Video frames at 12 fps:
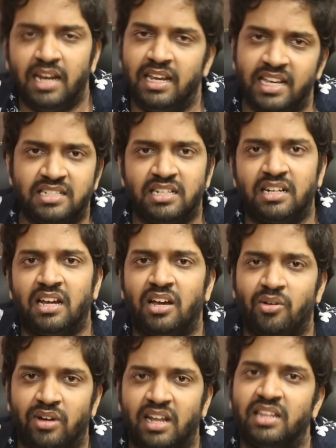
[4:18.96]
లీస్ట్గా
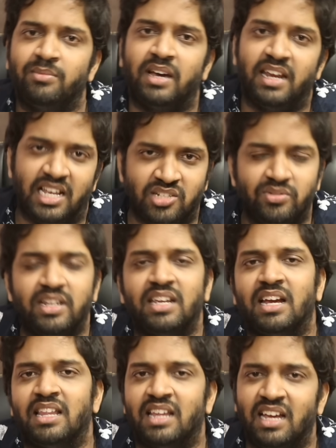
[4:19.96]
ఉన్నది మరి అశ్విని
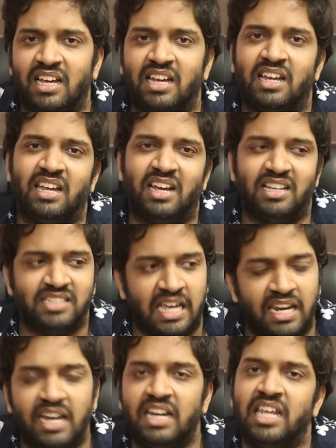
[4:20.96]
కదా ఇక
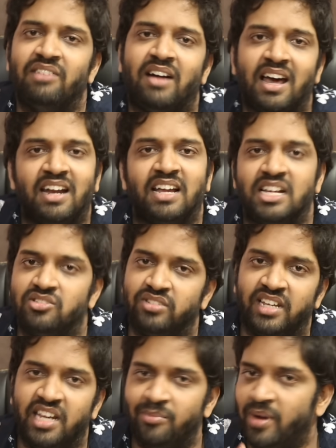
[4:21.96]
సర్లేండి ఈ వారానికి
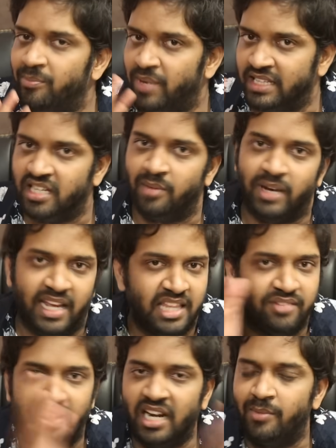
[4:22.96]
అశ్వినినే పంపేద్దాం
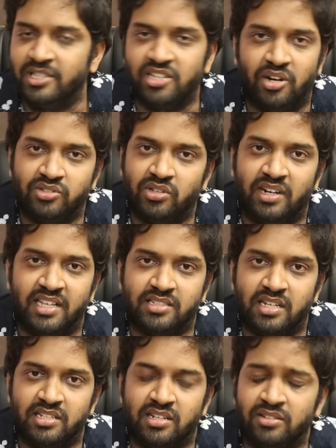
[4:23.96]
అనేది వీళ్ళ మధ్య నడుస్తున్న
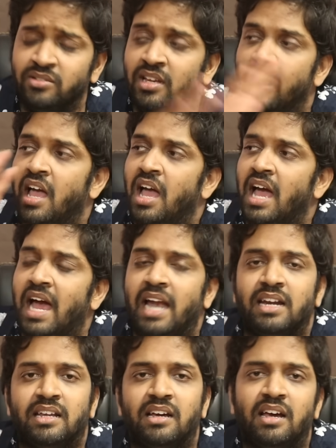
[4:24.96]
డిస్కషను
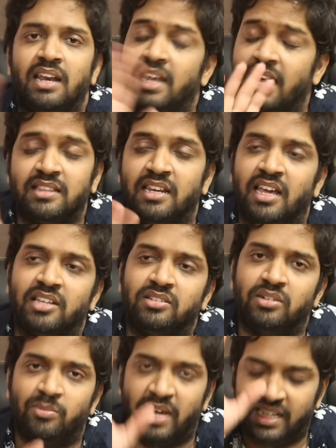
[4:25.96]
అండ్ లేదు
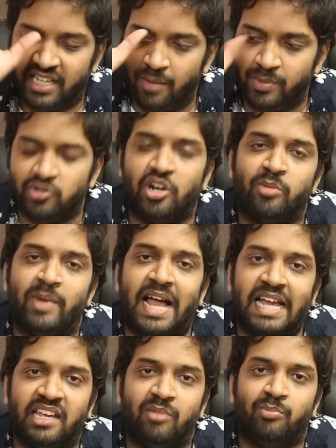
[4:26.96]
లేదు మనకి ఎపిసోడ్
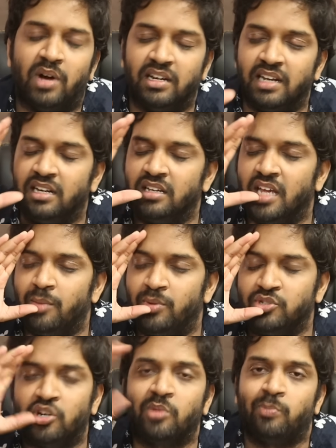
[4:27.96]
బ్యాంగ్ ఇంపార్టెంట్
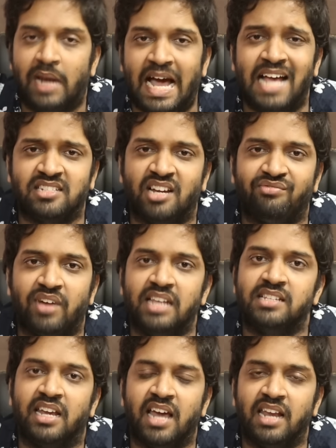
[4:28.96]
ఎపిసోడ్ బ్లాస్ట్
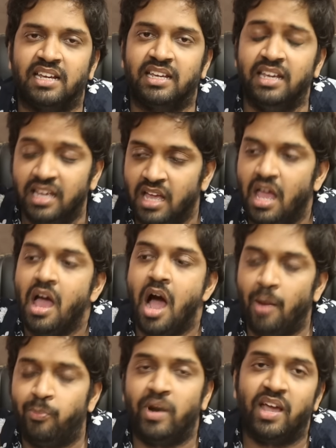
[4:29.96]
అవ్వాలి జనాలకి
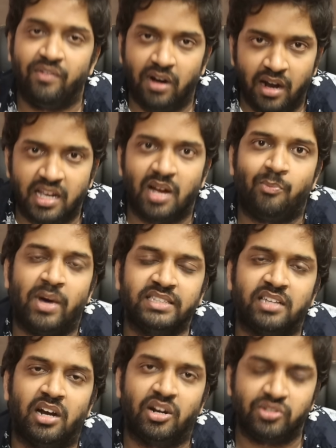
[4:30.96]
అప్పుడే వరల్డ్ కప్
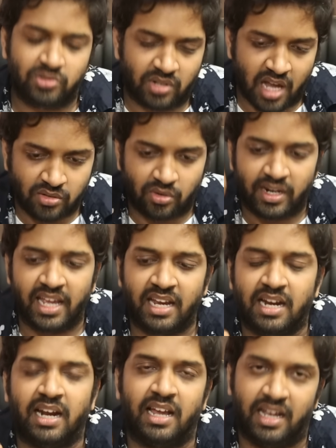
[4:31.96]
అంత నడుస్తున్నా కూడా
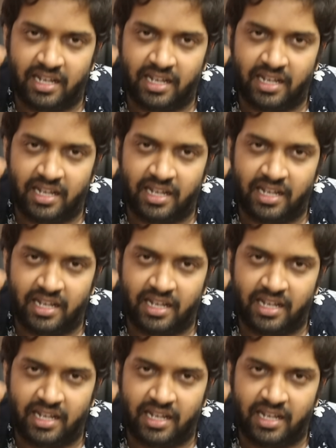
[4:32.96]
ఇక్కడ